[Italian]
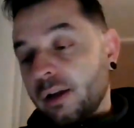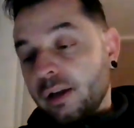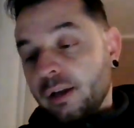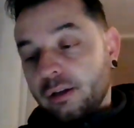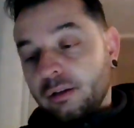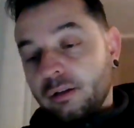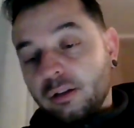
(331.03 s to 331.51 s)

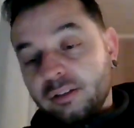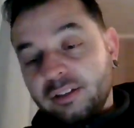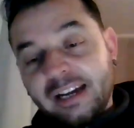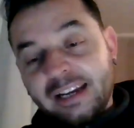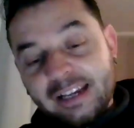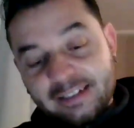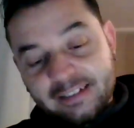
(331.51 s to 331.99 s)
eh,
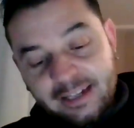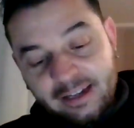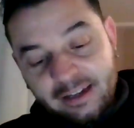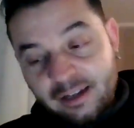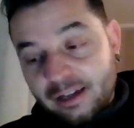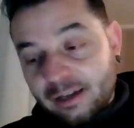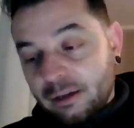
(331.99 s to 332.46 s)

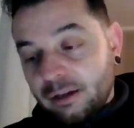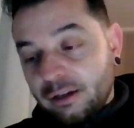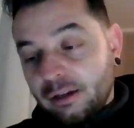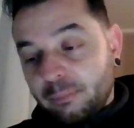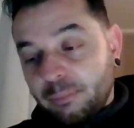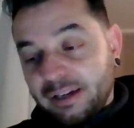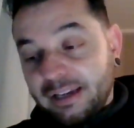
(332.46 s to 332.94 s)
danese,
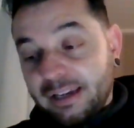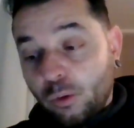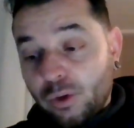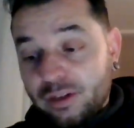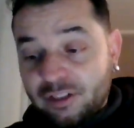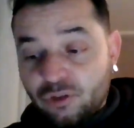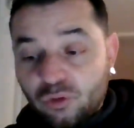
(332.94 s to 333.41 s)
eh, perché
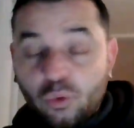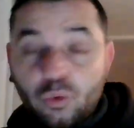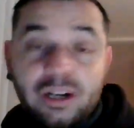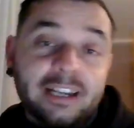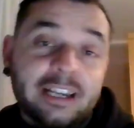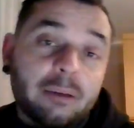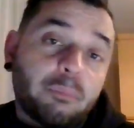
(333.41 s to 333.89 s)
queste sono
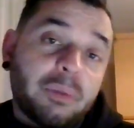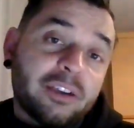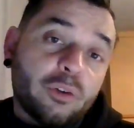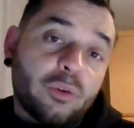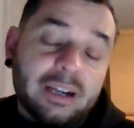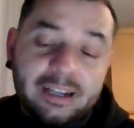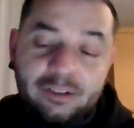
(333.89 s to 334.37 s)
quelle che
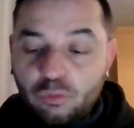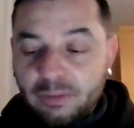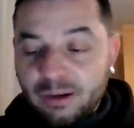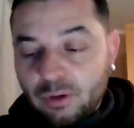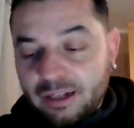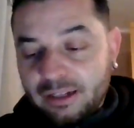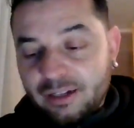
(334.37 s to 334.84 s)
appaiono anche sul
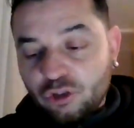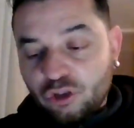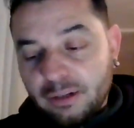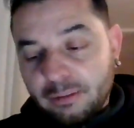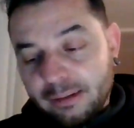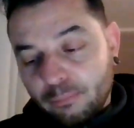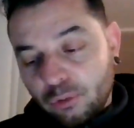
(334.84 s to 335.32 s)
manuale delle
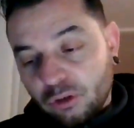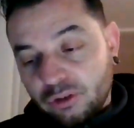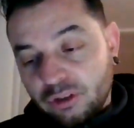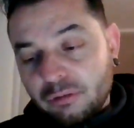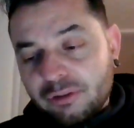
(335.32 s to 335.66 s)
giovani marmotte.